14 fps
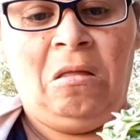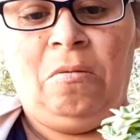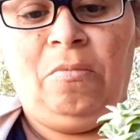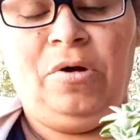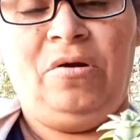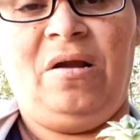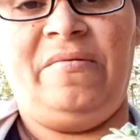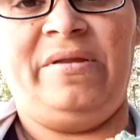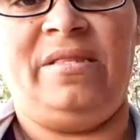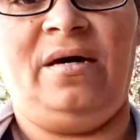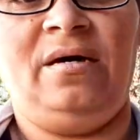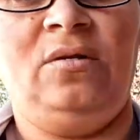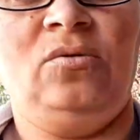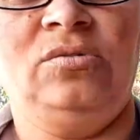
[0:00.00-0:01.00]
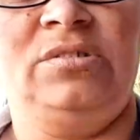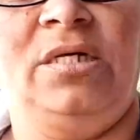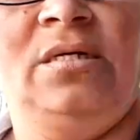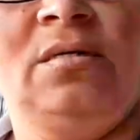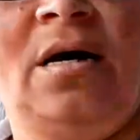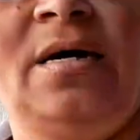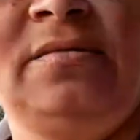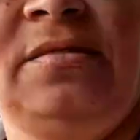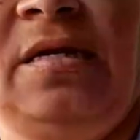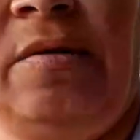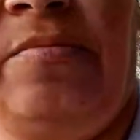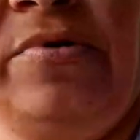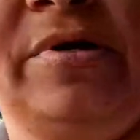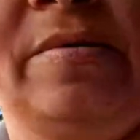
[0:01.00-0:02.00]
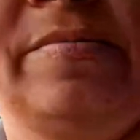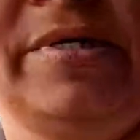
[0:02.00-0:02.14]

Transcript: Bueno, la verdad que no sé. Ahí se las voy a,